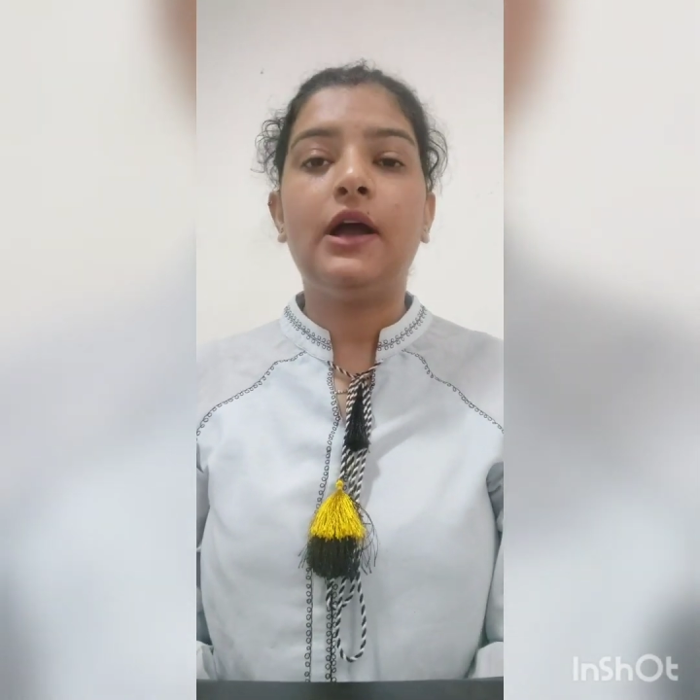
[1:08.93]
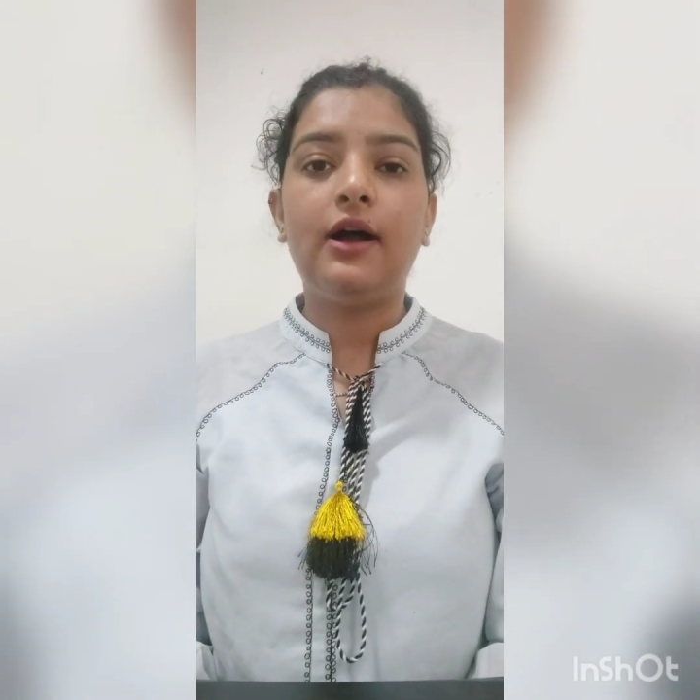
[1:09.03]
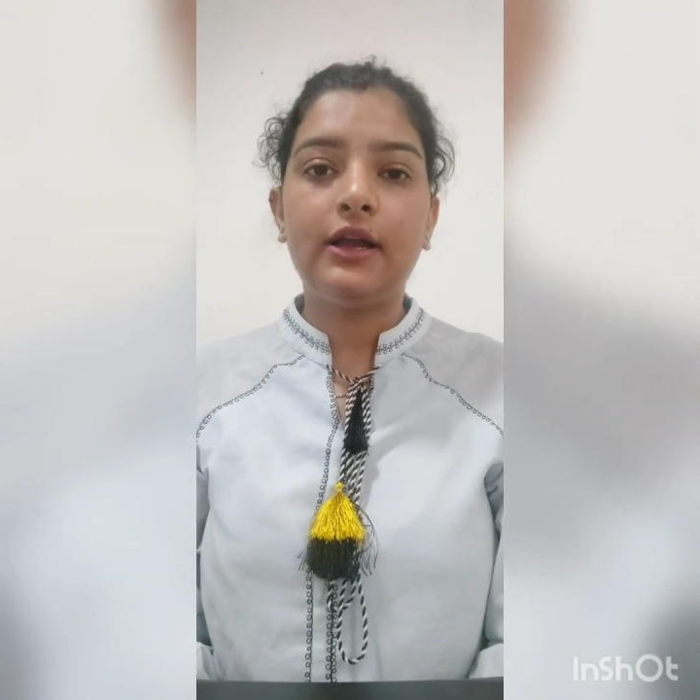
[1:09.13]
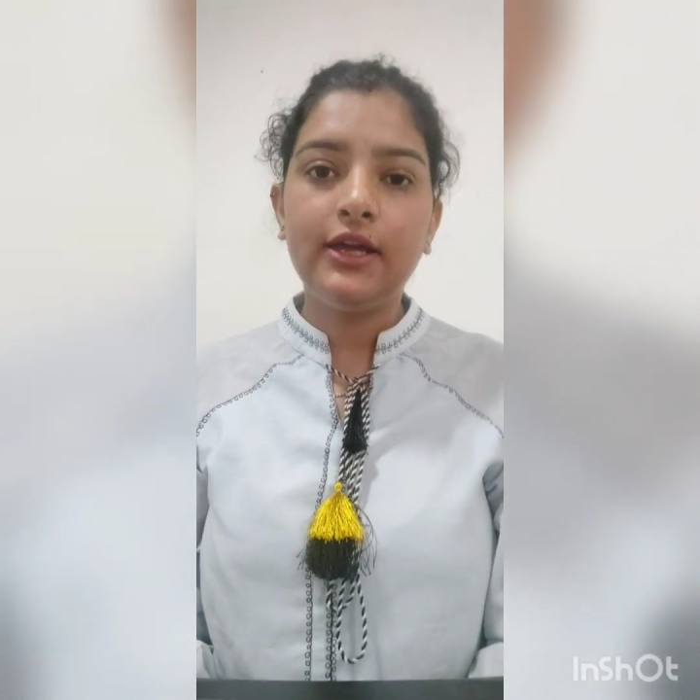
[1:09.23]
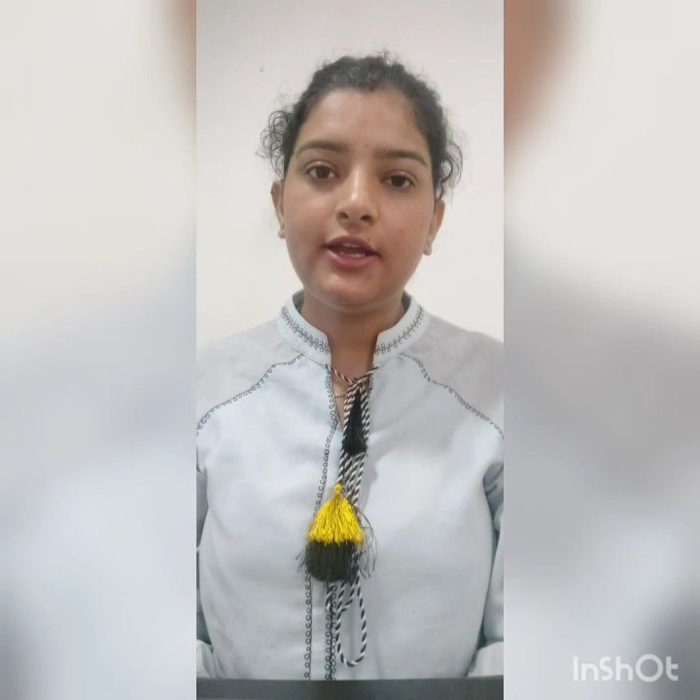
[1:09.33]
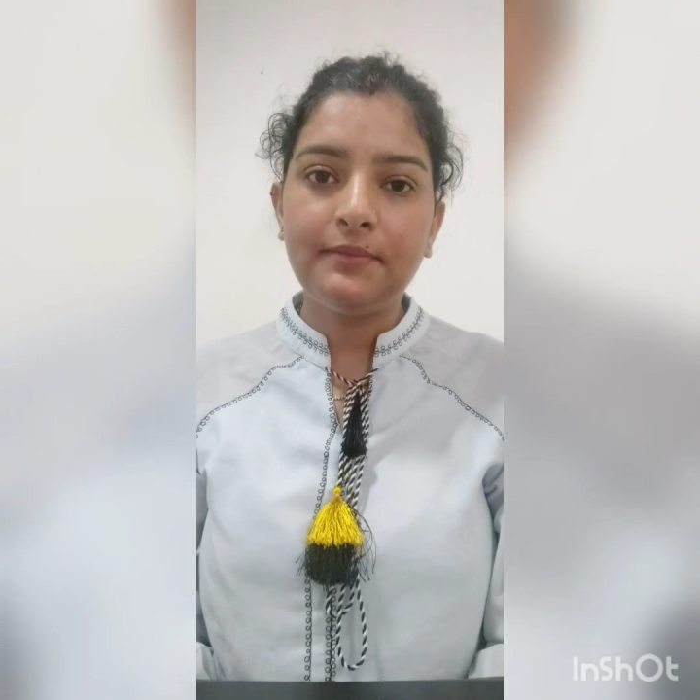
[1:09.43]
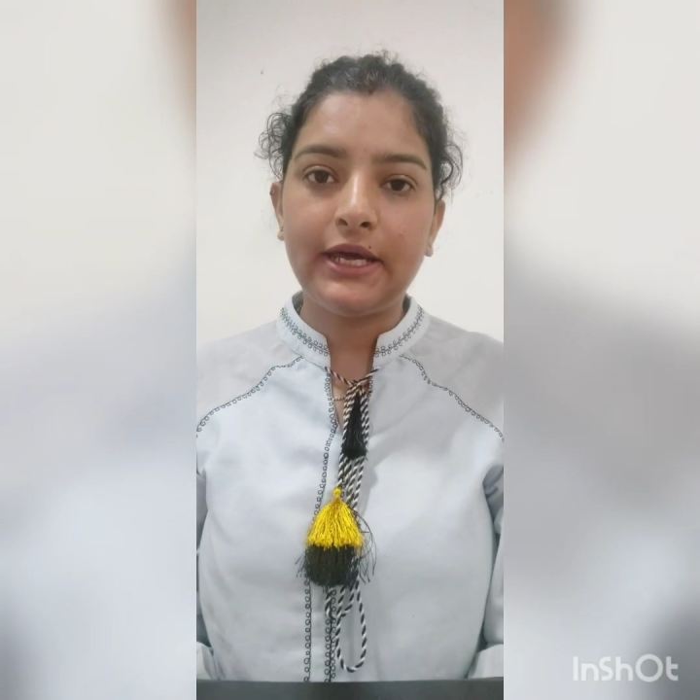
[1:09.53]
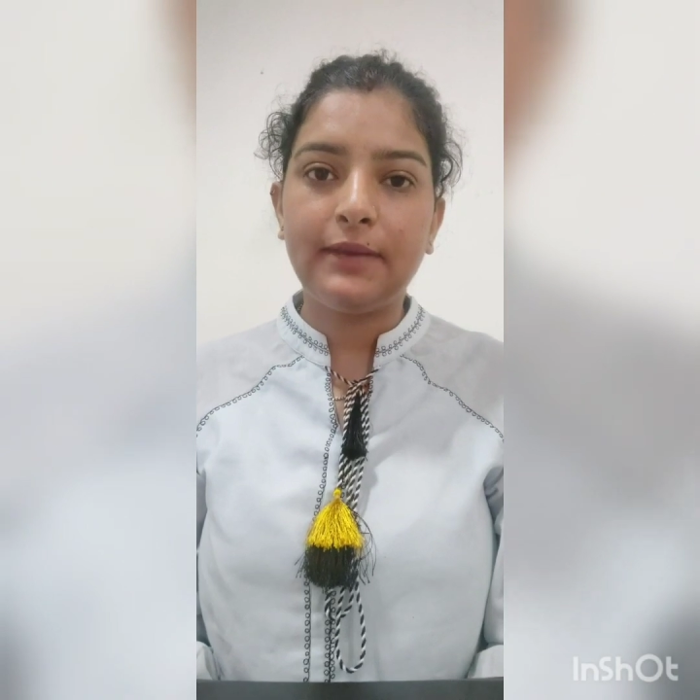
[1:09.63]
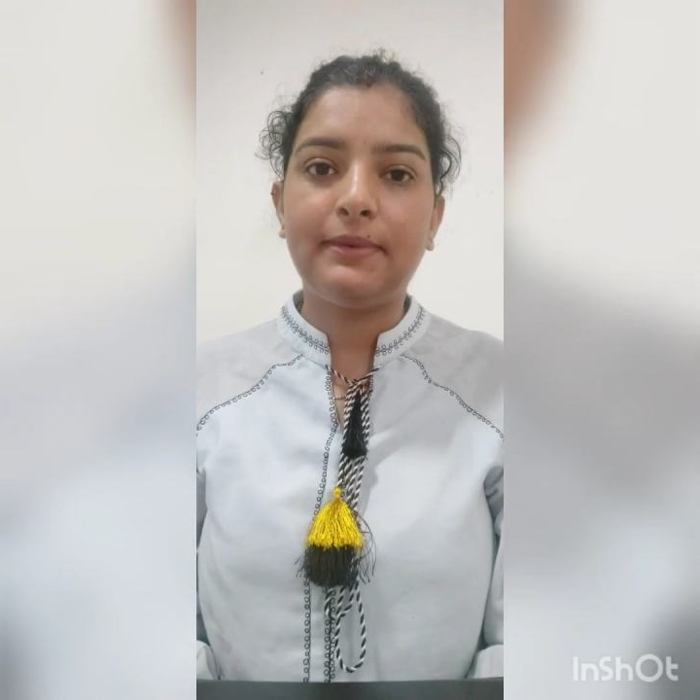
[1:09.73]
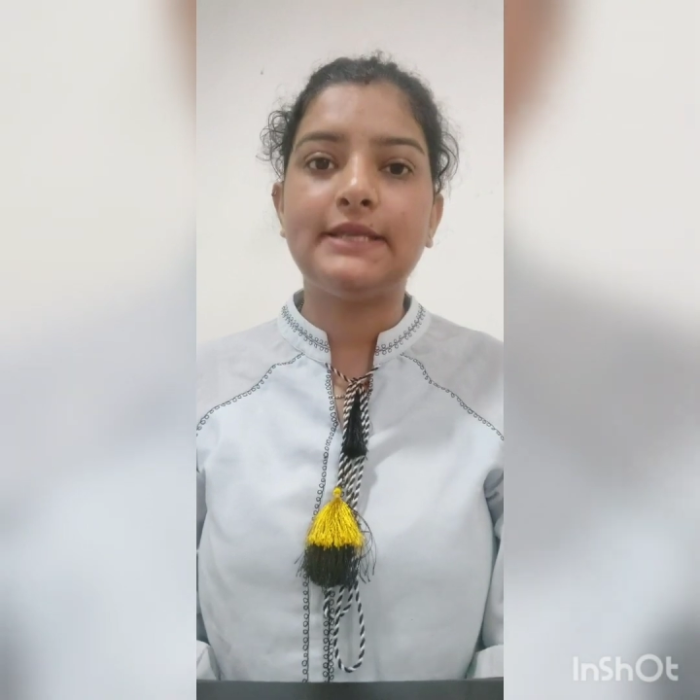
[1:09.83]
अगर
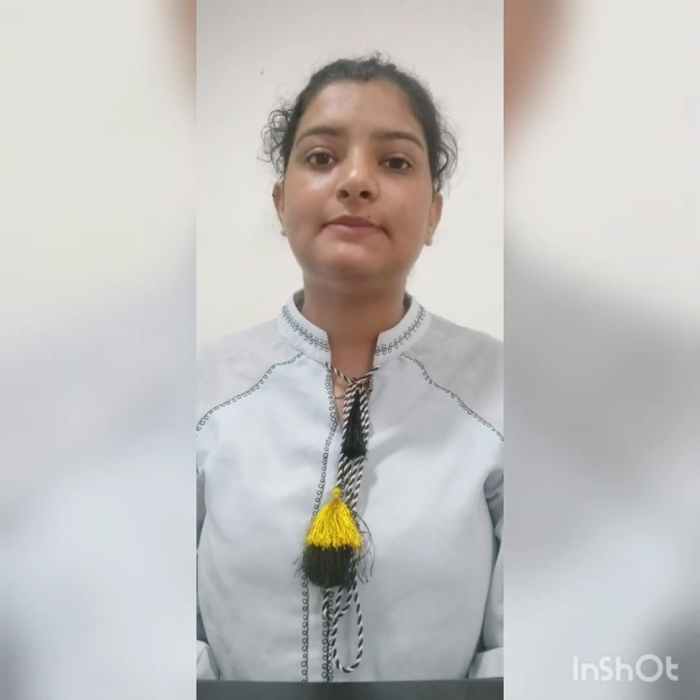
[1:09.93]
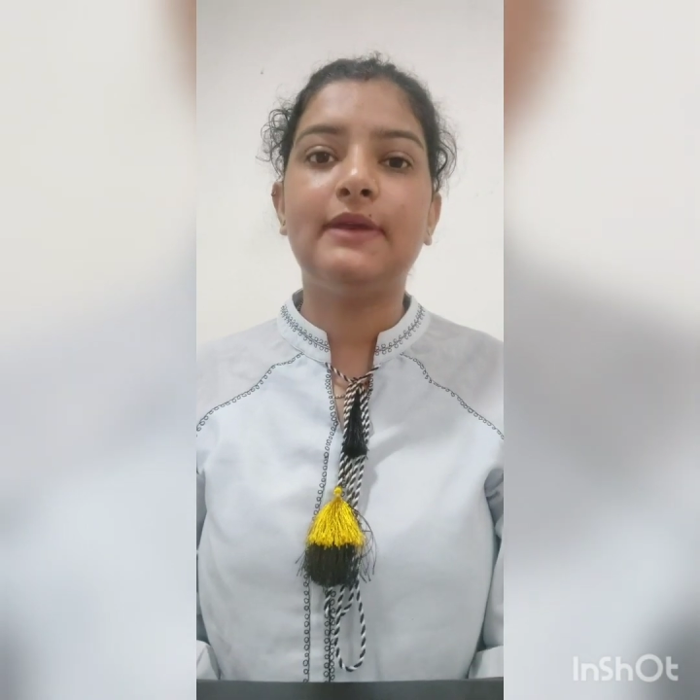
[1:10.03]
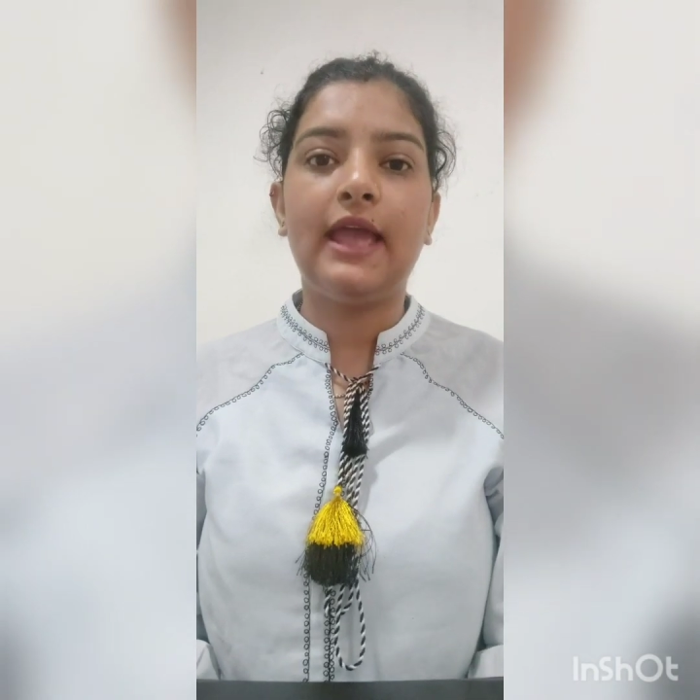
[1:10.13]
हमारे पास में